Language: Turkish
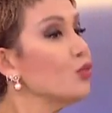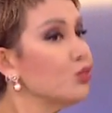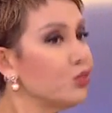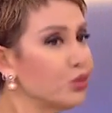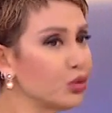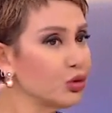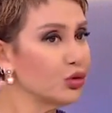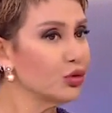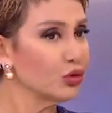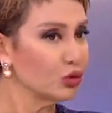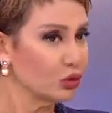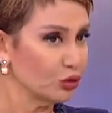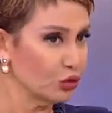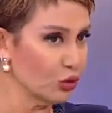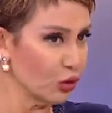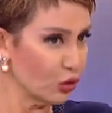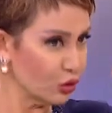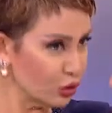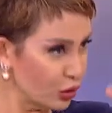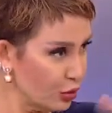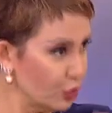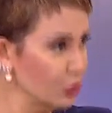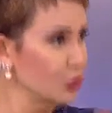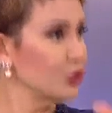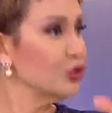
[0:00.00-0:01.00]
Bu
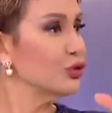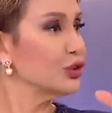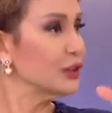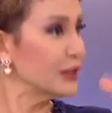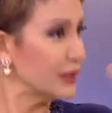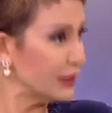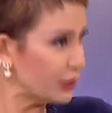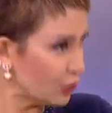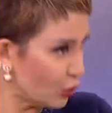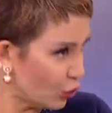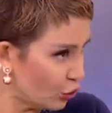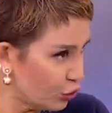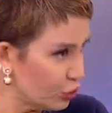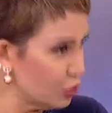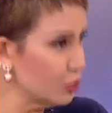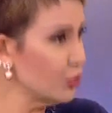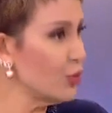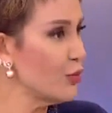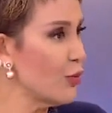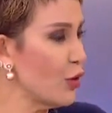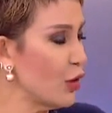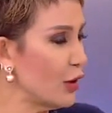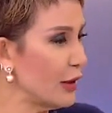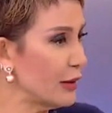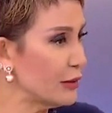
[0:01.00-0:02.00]
doğru mudur siz? Olur
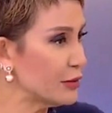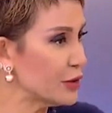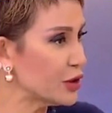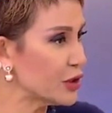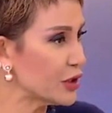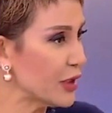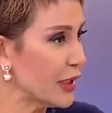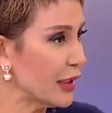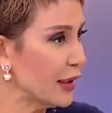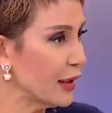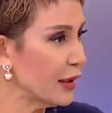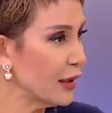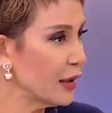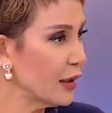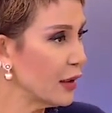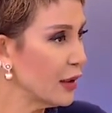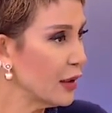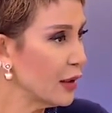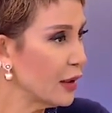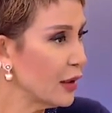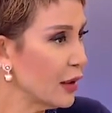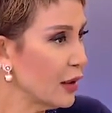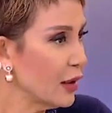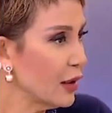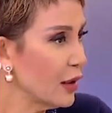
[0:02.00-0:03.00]
mu böyle bir şey?
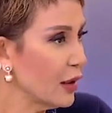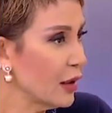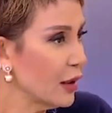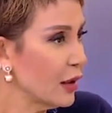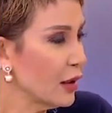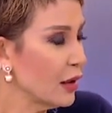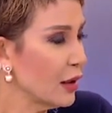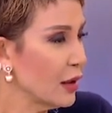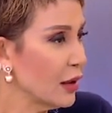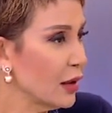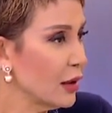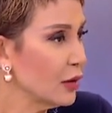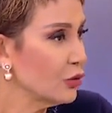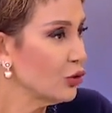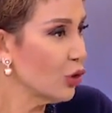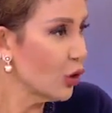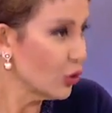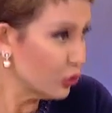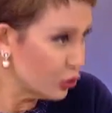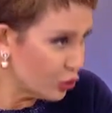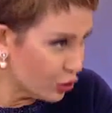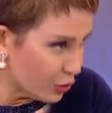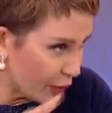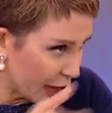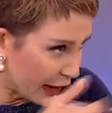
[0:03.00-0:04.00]

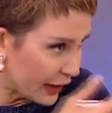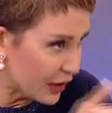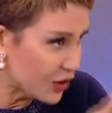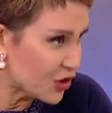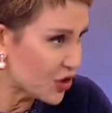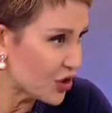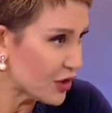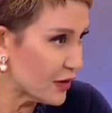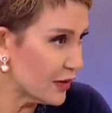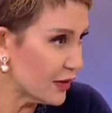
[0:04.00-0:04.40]
Dövdürmek için.